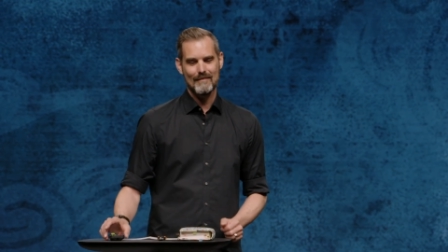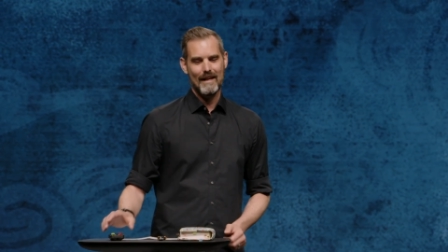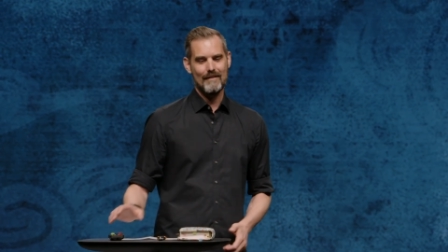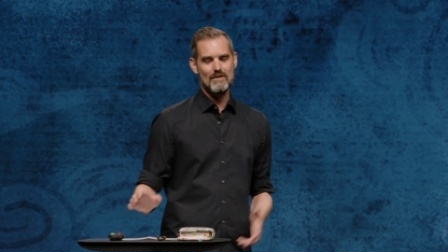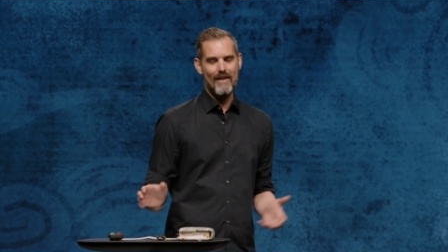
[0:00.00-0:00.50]

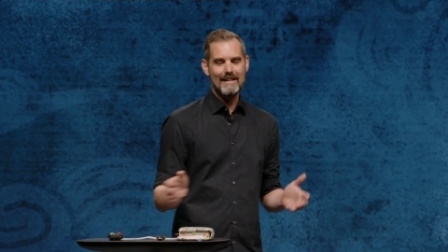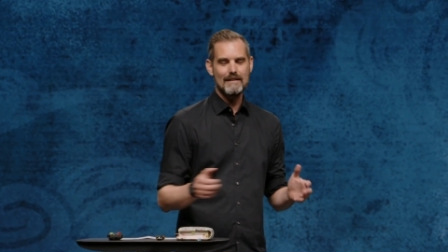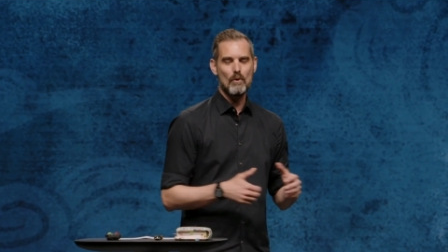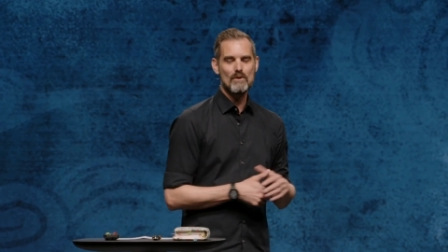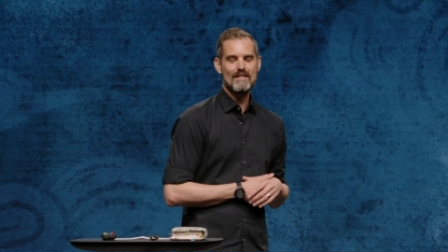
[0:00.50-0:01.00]
Im 2.
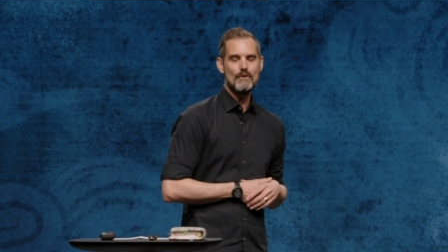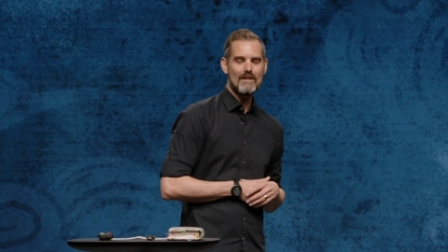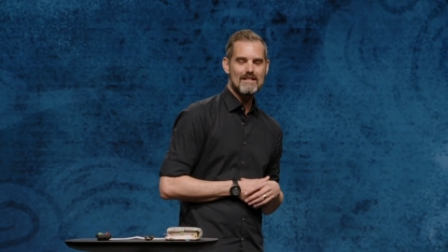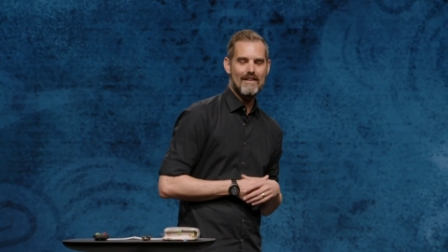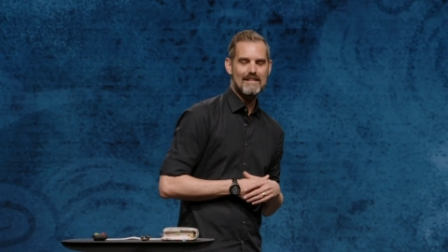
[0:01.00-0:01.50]
Mose
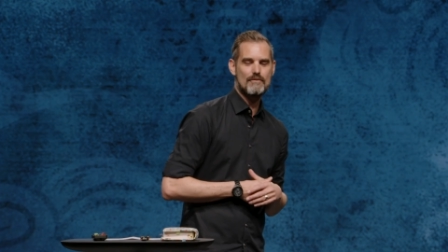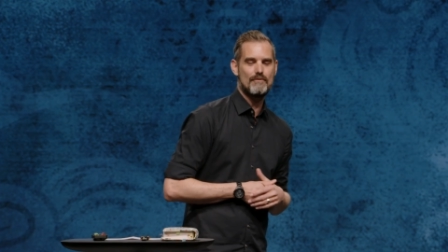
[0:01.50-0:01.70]
29,